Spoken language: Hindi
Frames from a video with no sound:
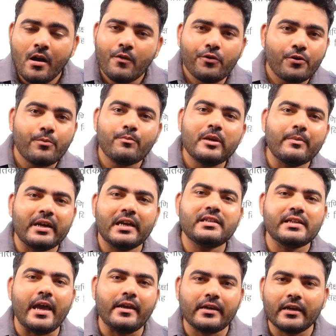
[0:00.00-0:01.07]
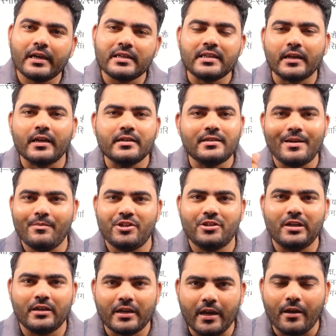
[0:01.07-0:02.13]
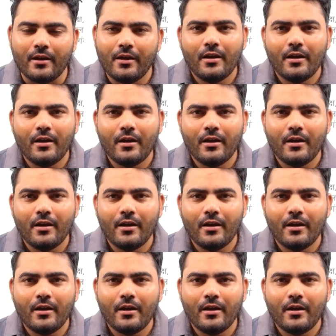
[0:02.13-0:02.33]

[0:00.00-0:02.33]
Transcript: फोरम भी भरे जाएंगे क्या सेकंड सेमेस्टर के